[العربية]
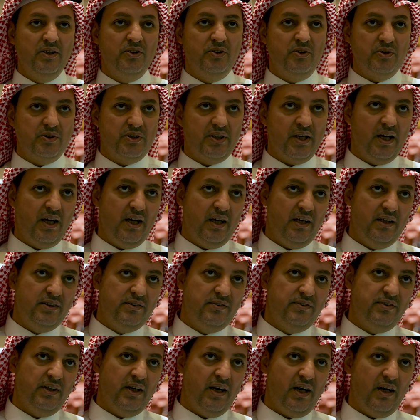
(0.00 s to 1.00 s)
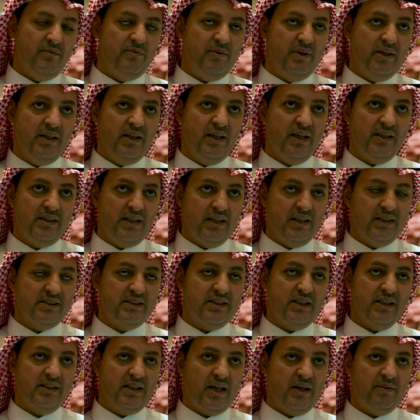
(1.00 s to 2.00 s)
تساعد في عملية
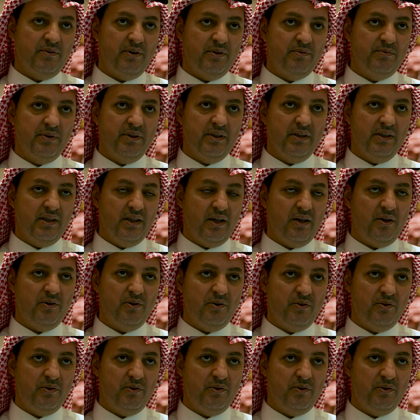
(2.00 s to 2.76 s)
الاستدامة البيئية